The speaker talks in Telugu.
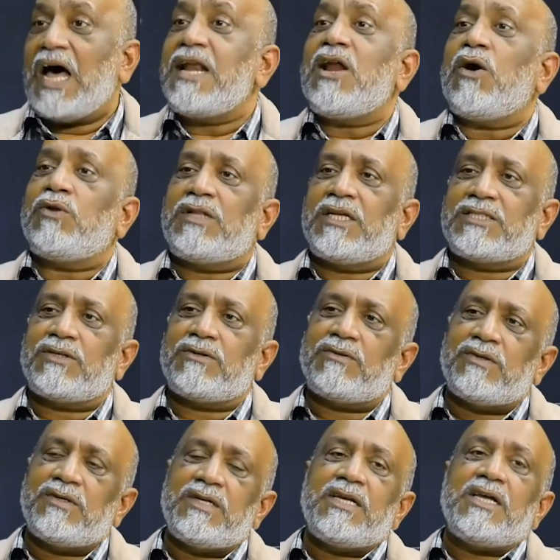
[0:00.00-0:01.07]
అని నా ఉద్దేశం
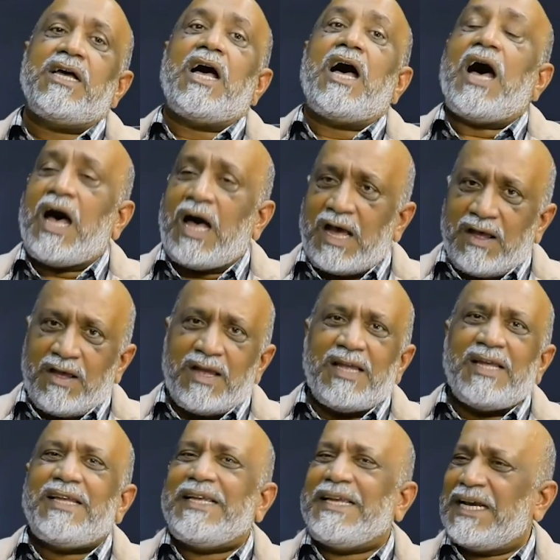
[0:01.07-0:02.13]
హా
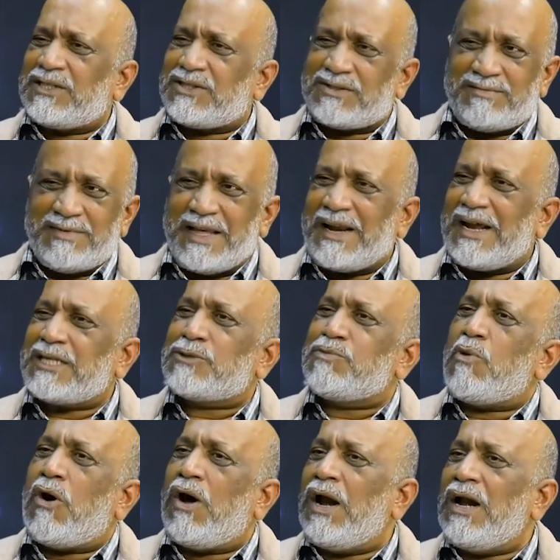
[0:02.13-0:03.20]
ఎస్ దేర్ ఆర్
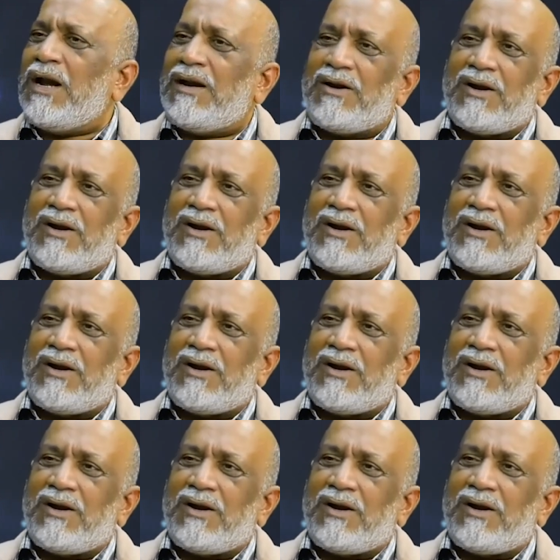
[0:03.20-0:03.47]
స్మాల్